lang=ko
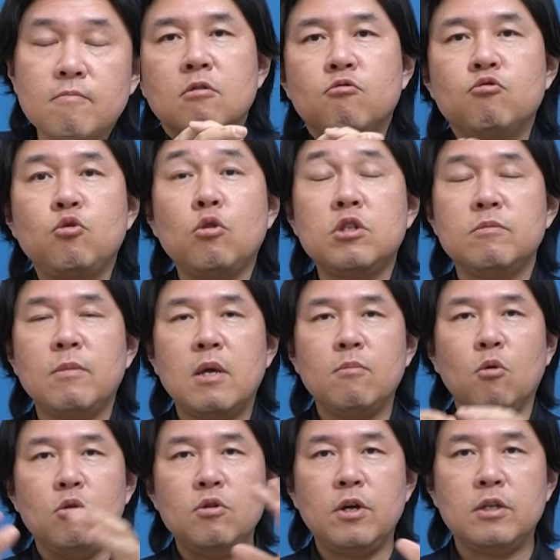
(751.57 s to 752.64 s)
구도심에
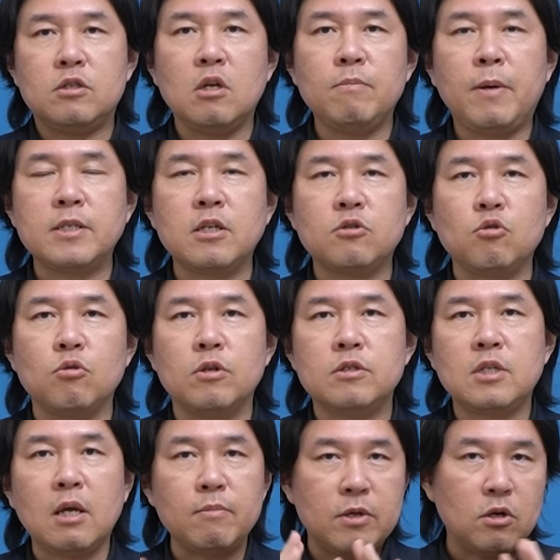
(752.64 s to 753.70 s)
몰려있던 판자촌을
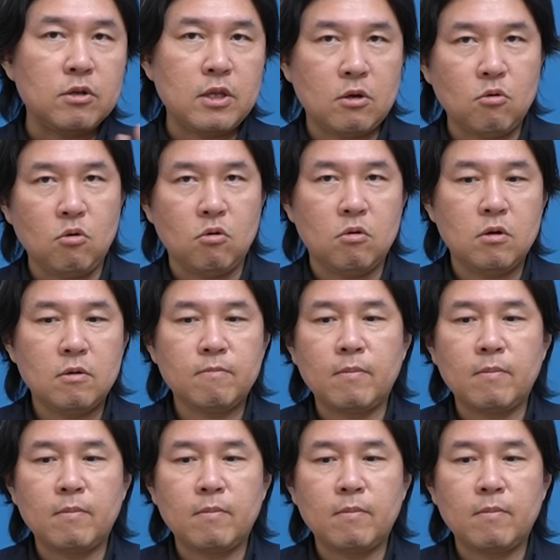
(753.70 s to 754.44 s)
싹 밀어내고